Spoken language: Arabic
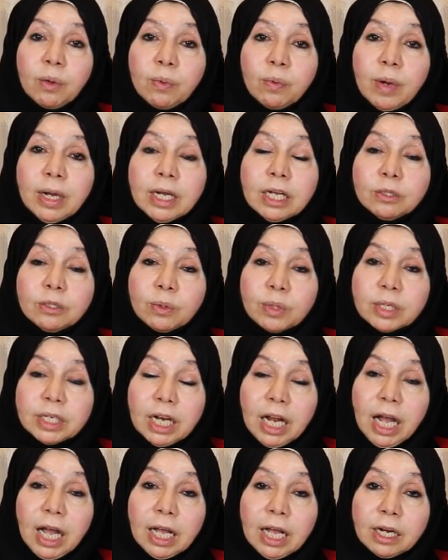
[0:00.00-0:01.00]
وجدوا ان
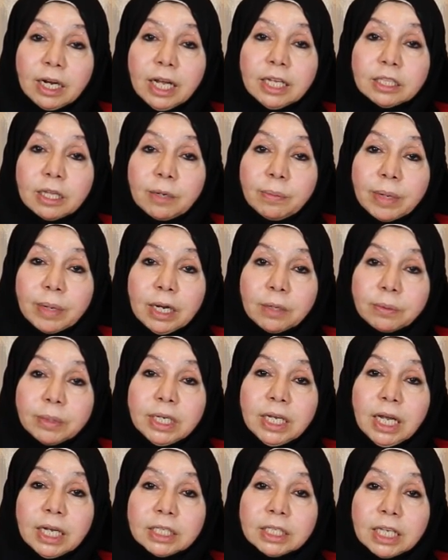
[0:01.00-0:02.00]
الحيوانات
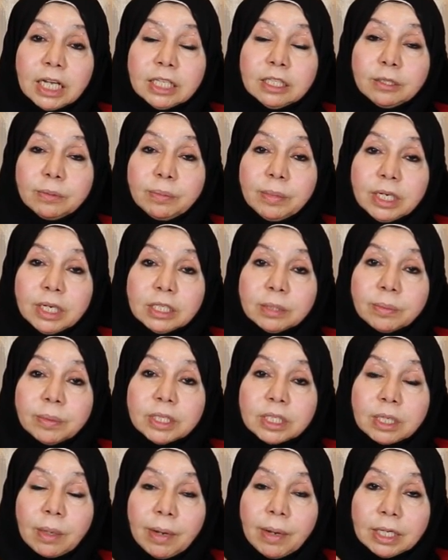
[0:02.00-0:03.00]
المنوية زادت
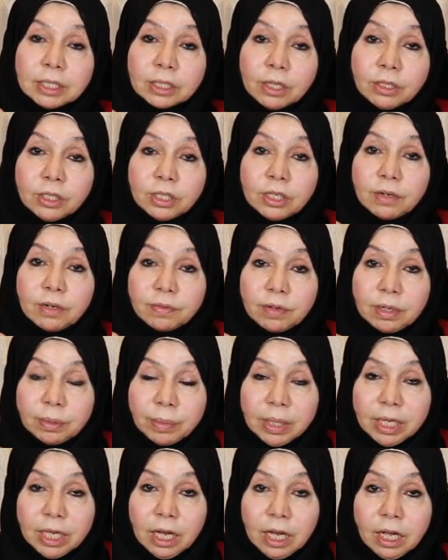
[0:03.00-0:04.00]
بنسبة
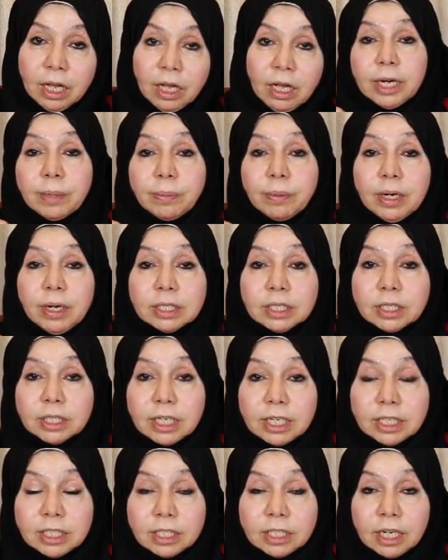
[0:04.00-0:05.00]
17% تريبيرا
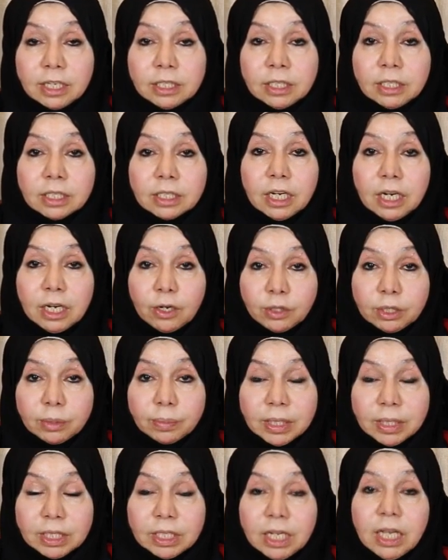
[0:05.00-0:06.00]
ستريسترس
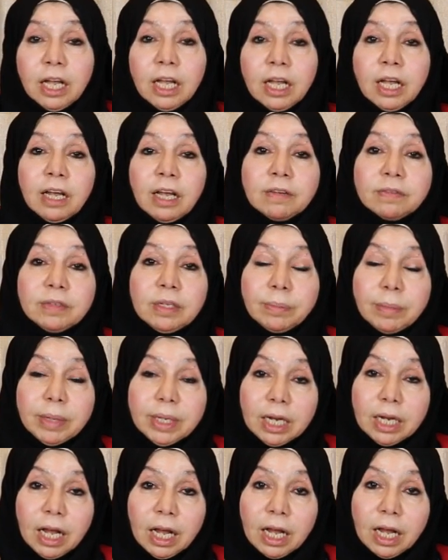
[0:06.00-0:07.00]
العشبة دي في
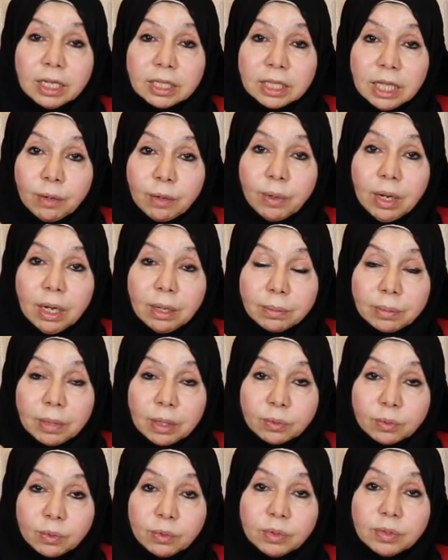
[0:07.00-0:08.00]
منها دواء
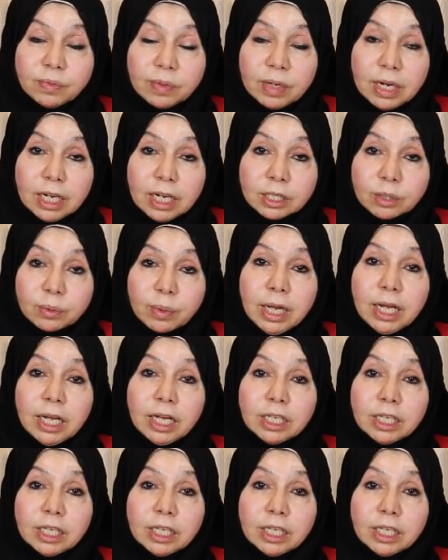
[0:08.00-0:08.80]
موجود في الأسواق